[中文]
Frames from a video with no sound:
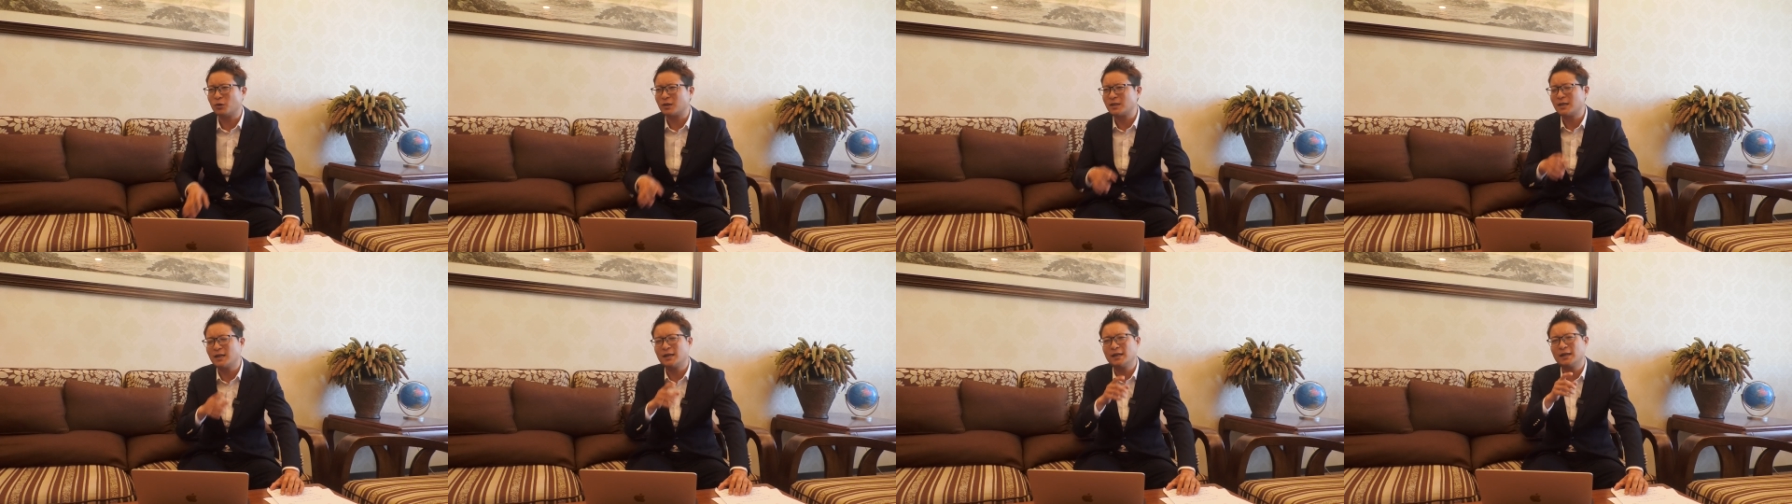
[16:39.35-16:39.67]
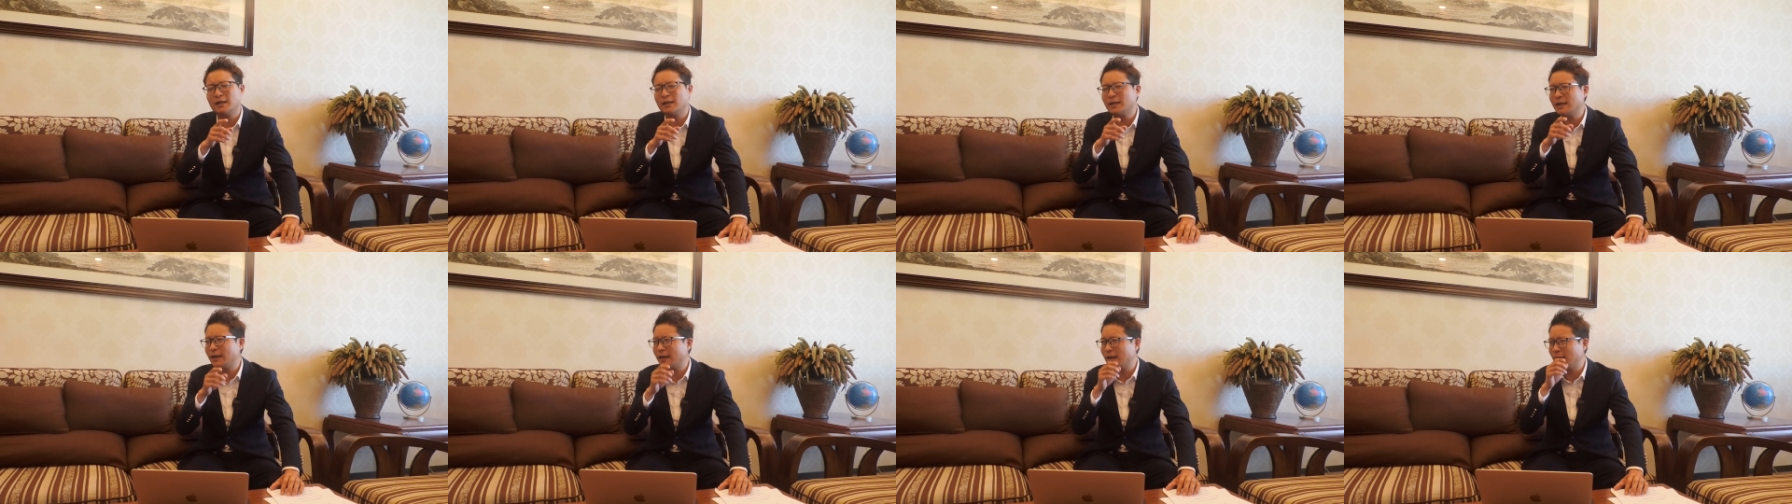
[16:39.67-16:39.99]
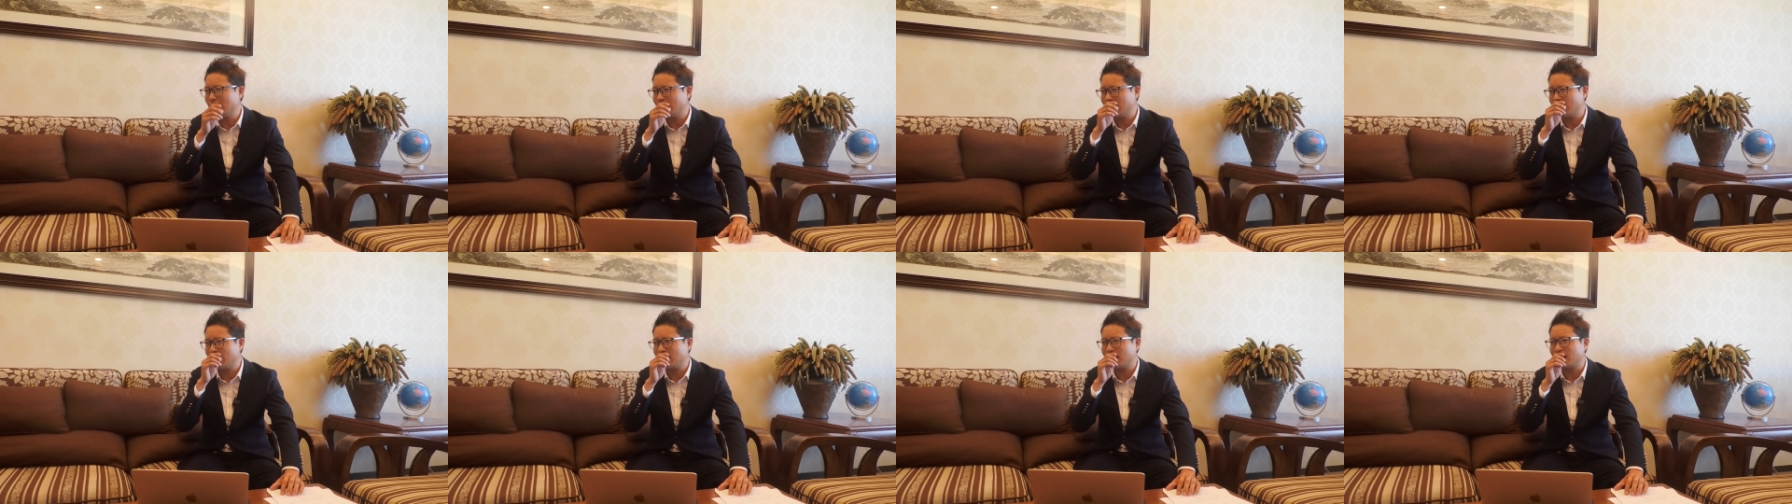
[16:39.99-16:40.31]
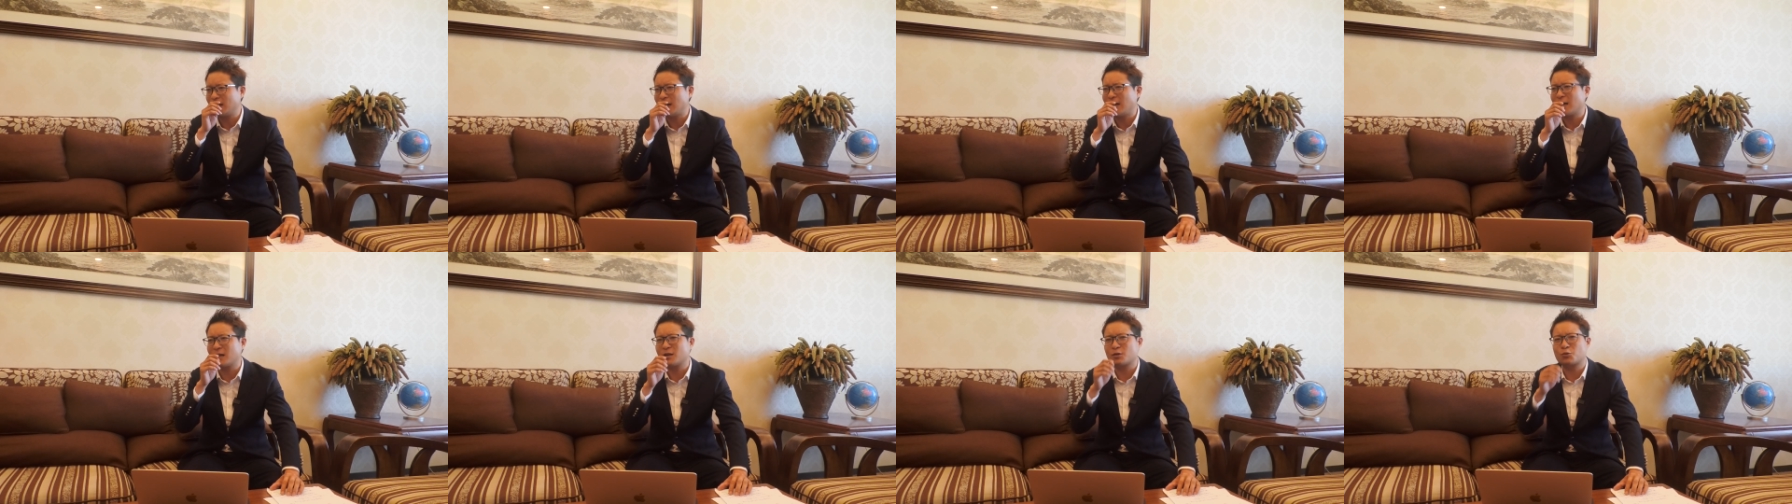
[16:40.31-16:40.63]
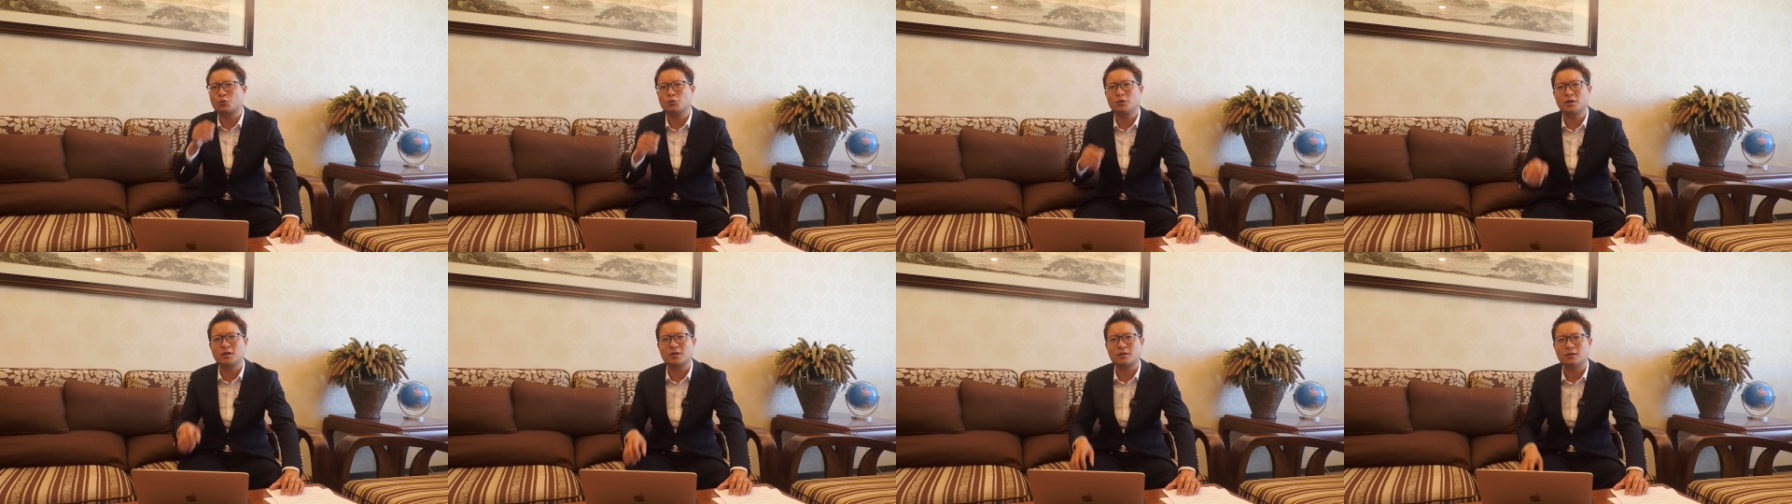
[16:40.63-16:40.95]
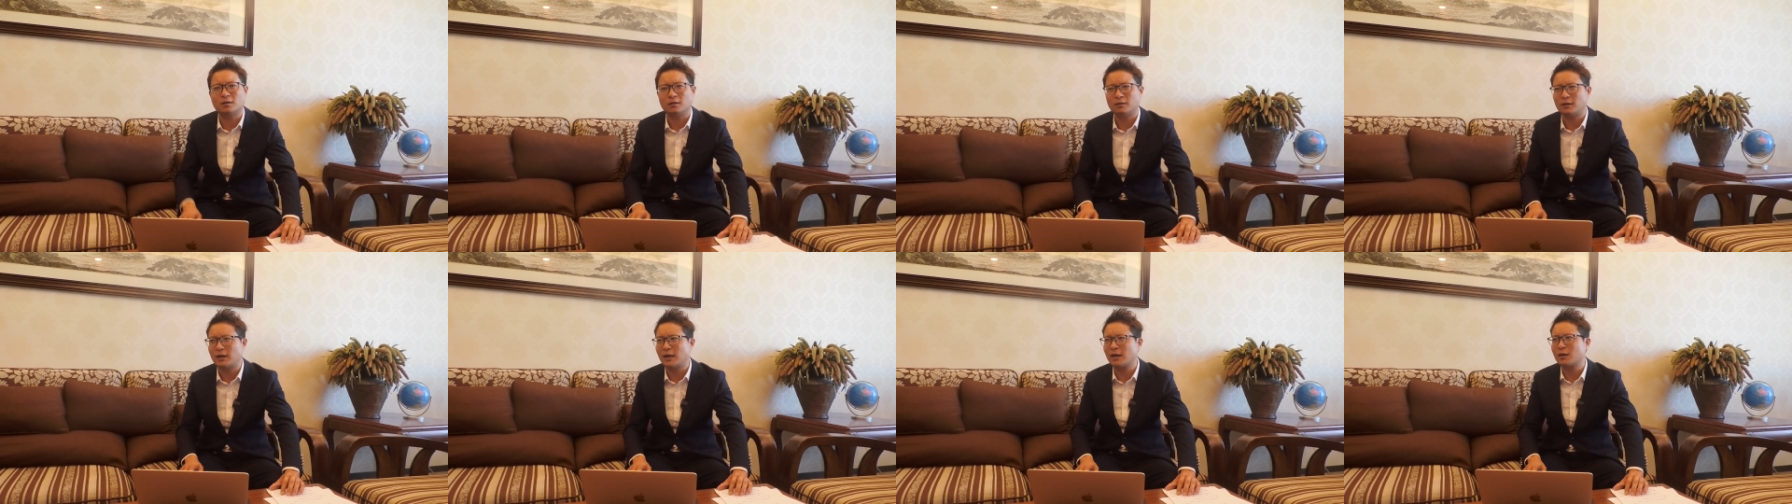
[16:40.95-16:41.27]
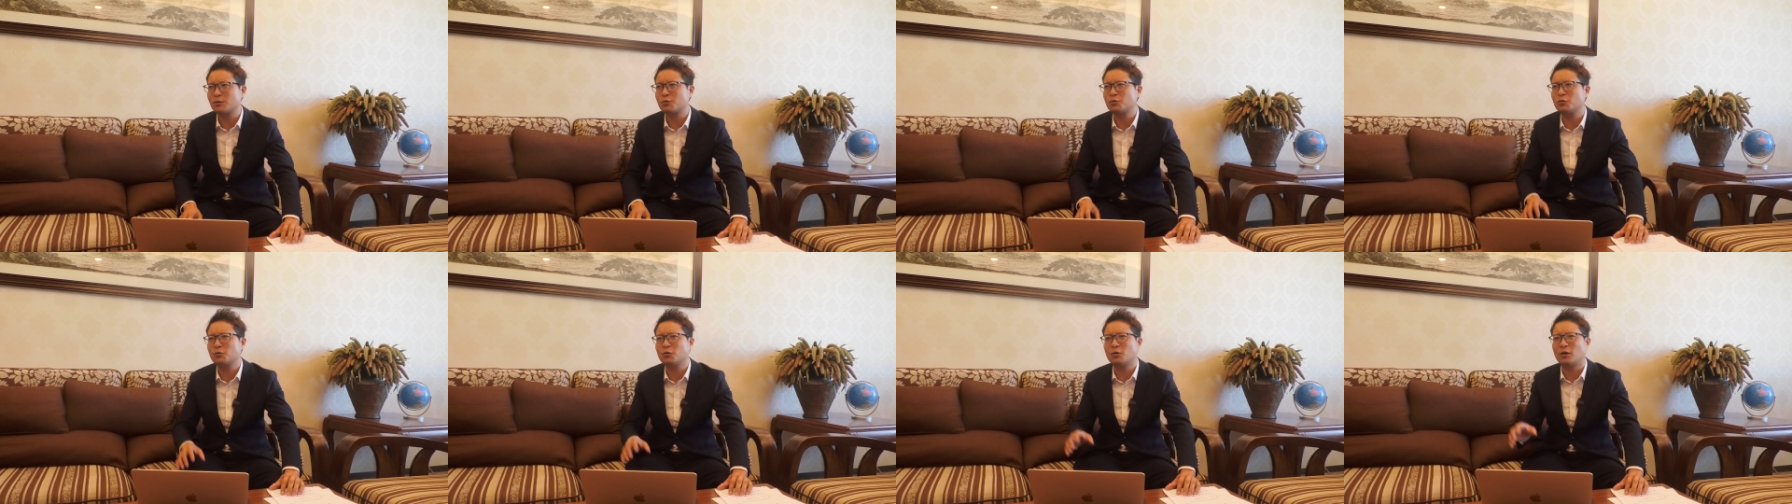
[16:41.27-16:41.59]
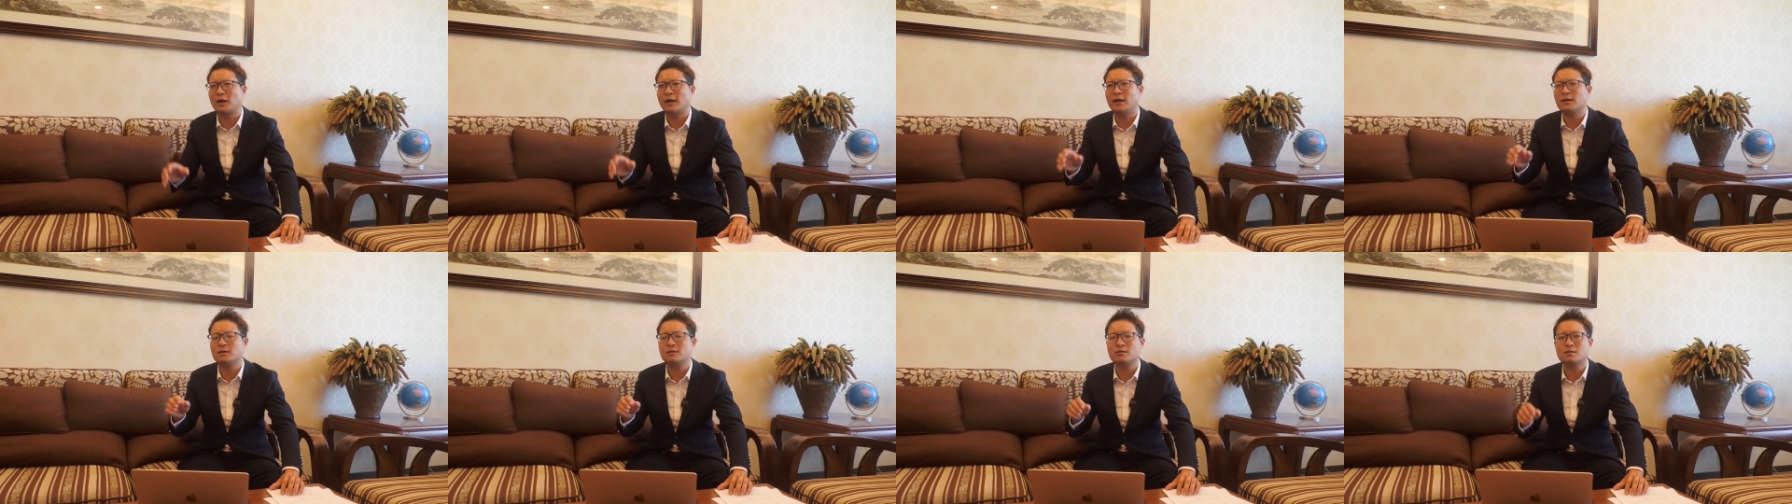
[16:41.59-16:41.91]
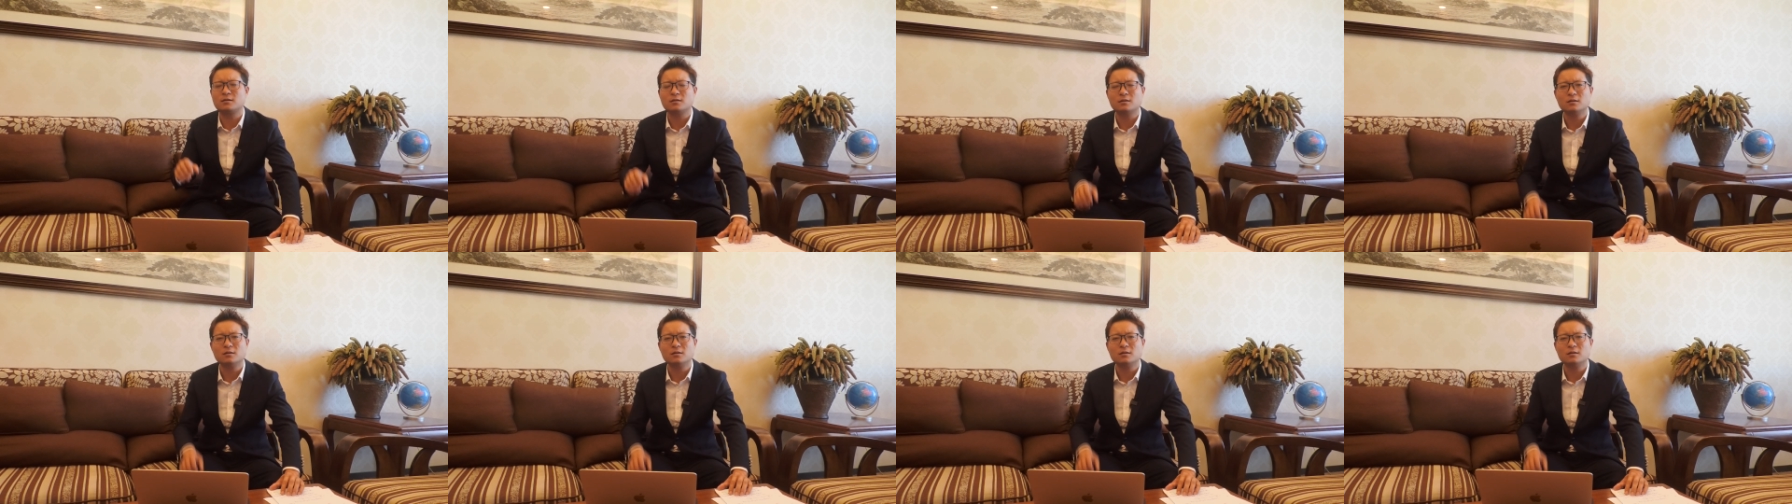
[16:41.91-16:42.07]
我在那个阿克苏的时候，阿克苏过来，